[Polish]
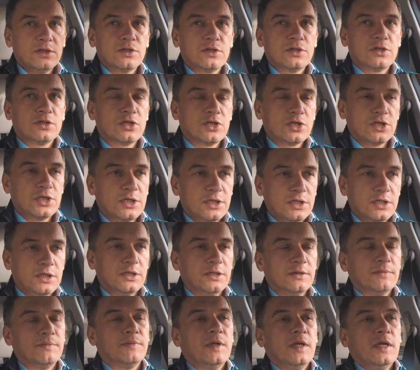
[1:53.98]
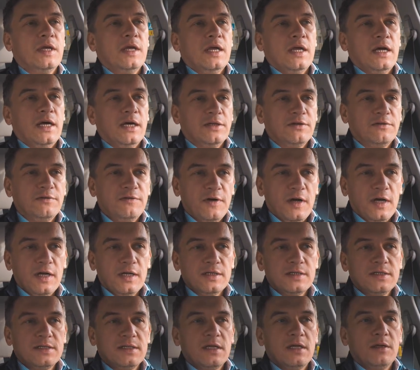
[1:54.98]
3
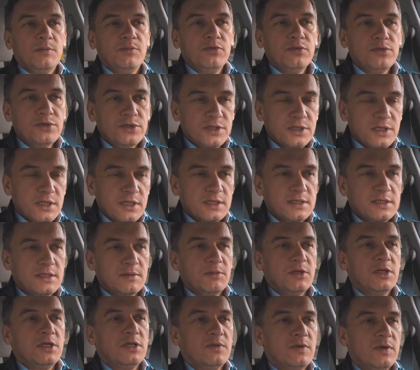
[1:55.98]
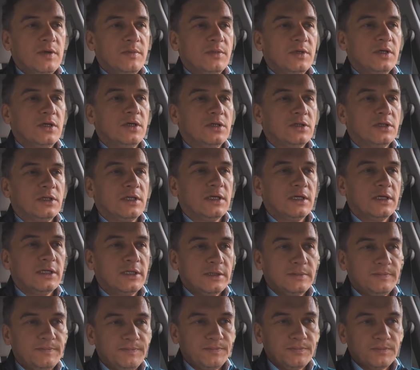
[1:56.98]
Advanced, a później zamieniłem go
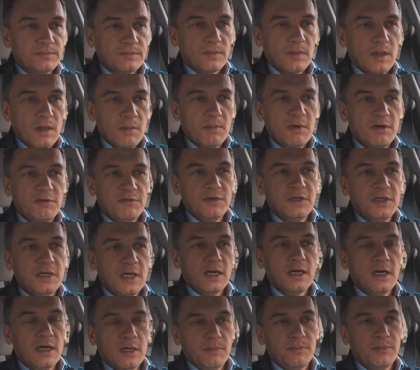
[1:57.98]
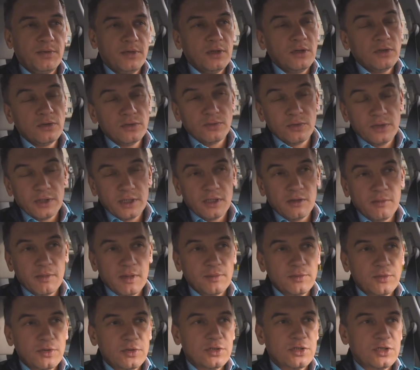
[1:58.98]
na Mavica Pro, którego
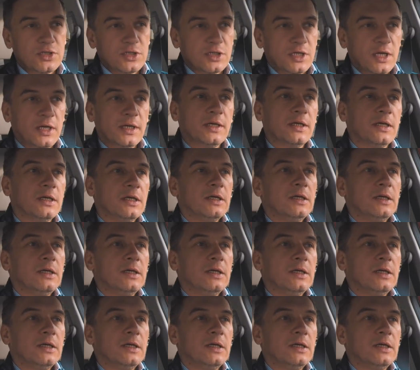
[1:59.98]
mam do dzisiaj.